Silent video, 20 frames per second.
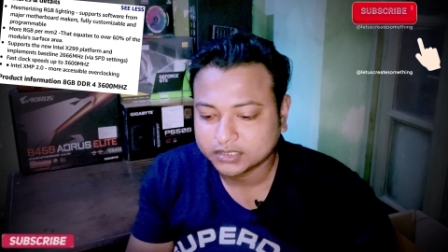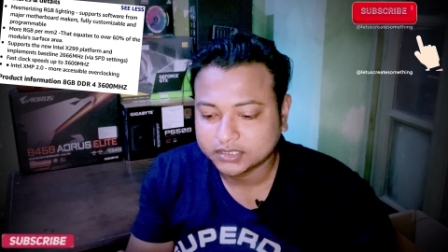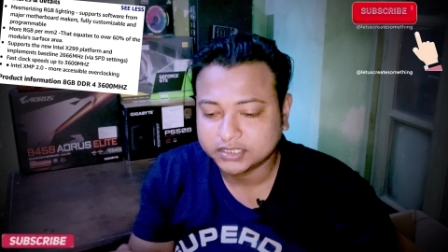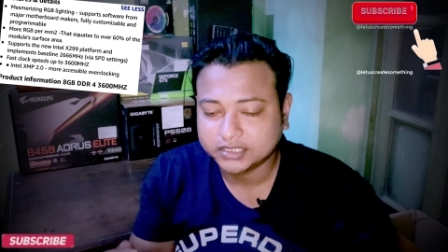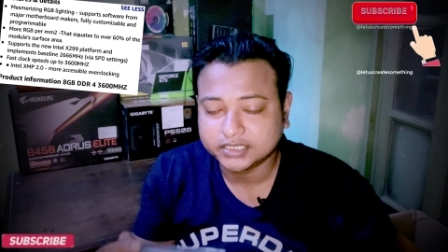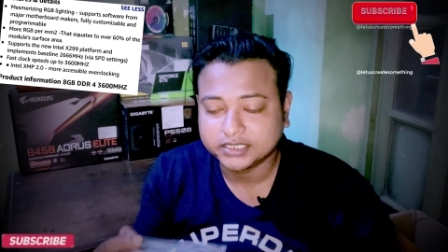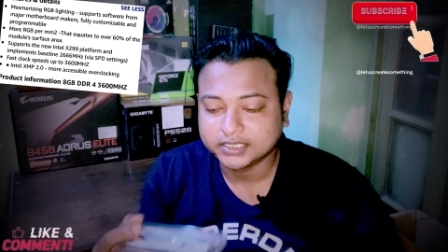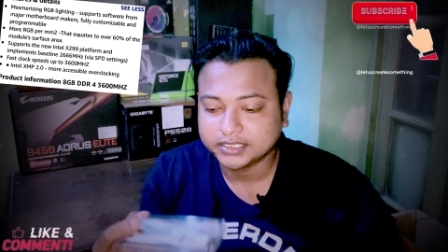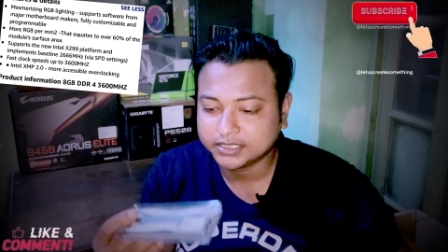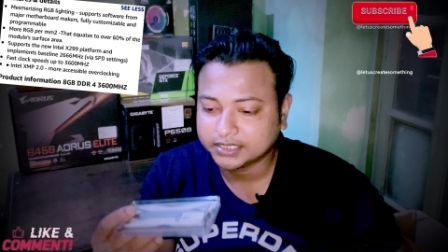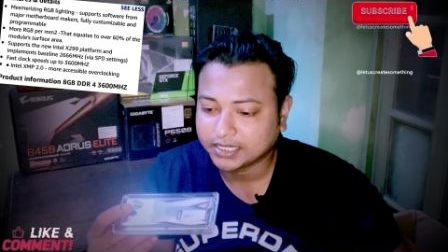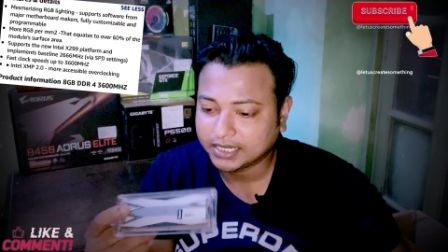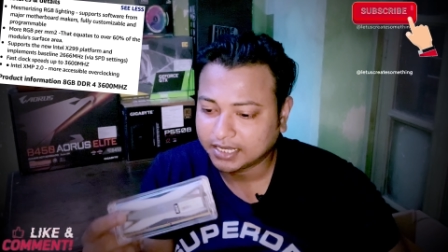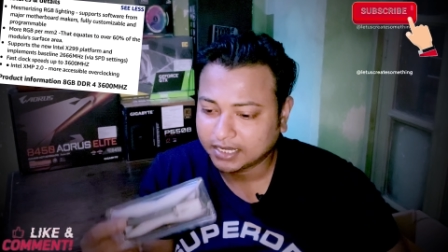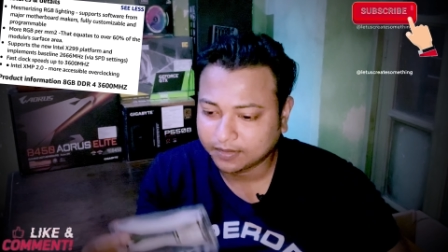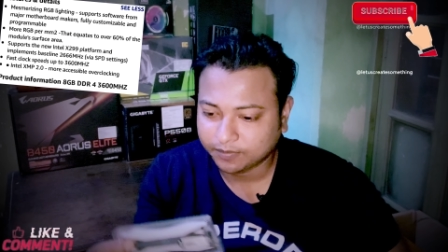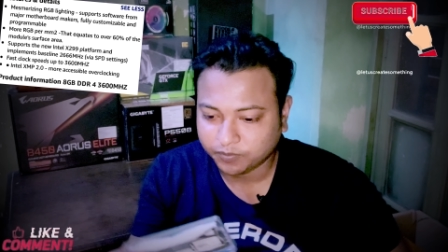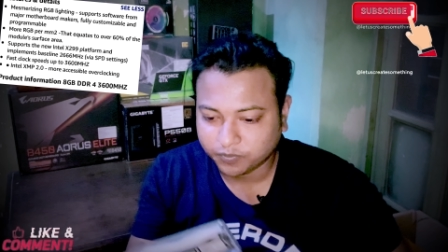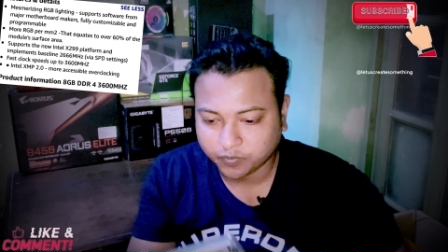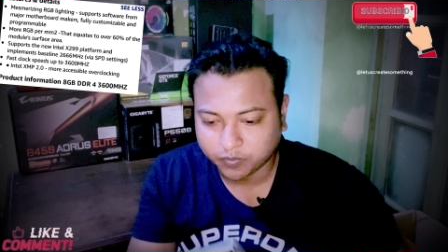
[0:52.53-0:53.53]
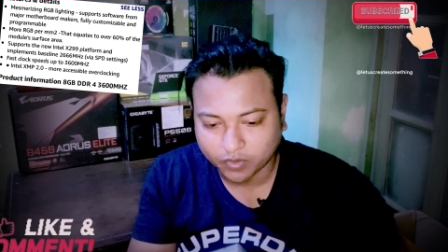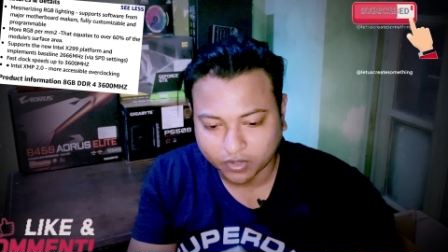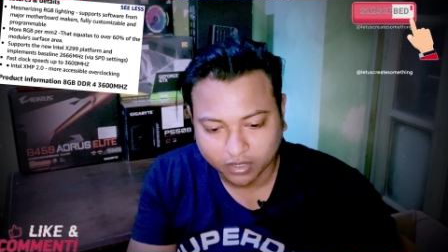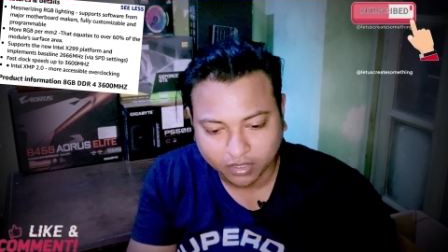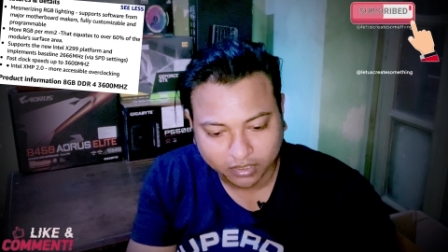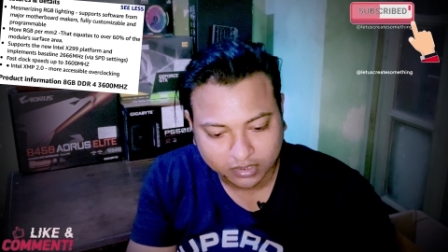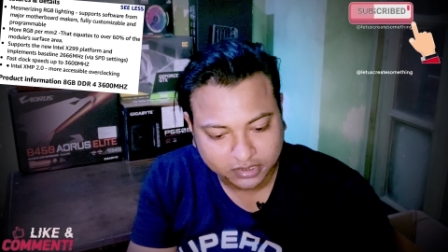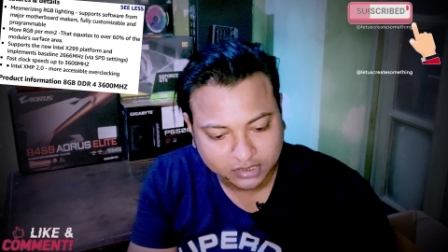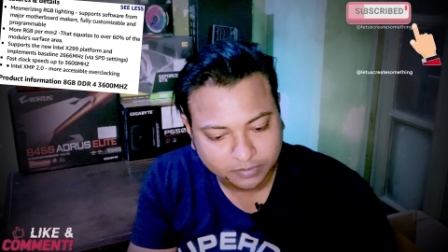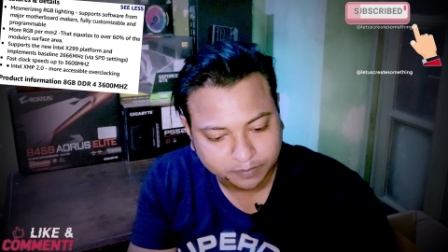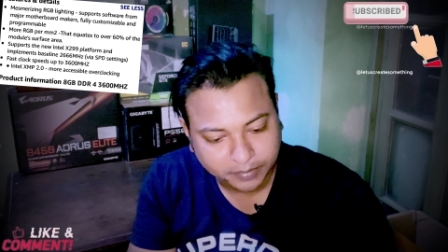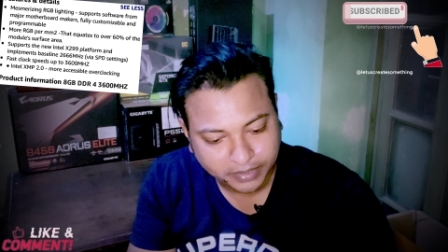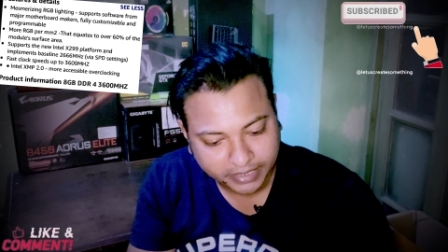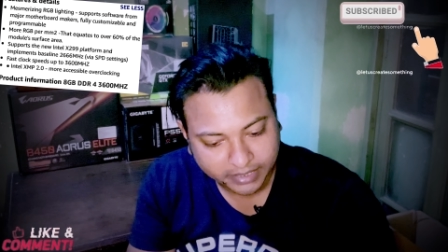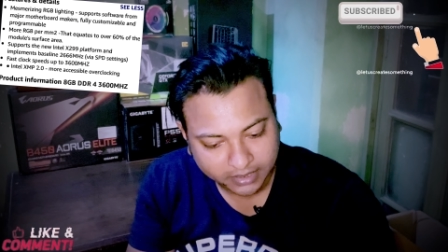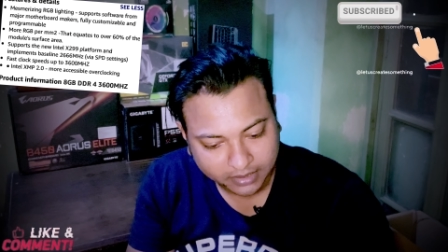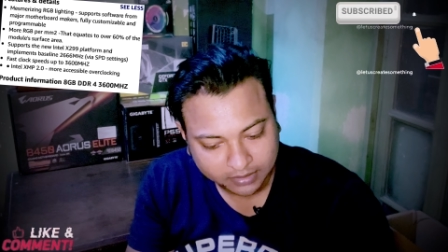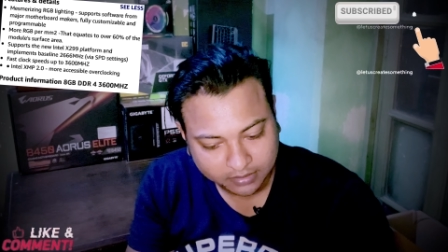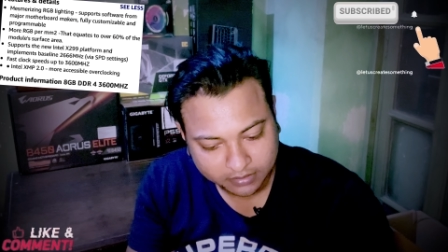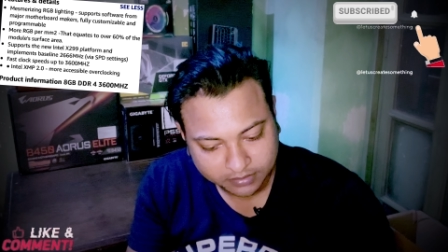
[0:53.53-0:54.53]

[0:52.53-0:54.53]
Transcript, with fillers: जी हाँ बहुत ही प्यारा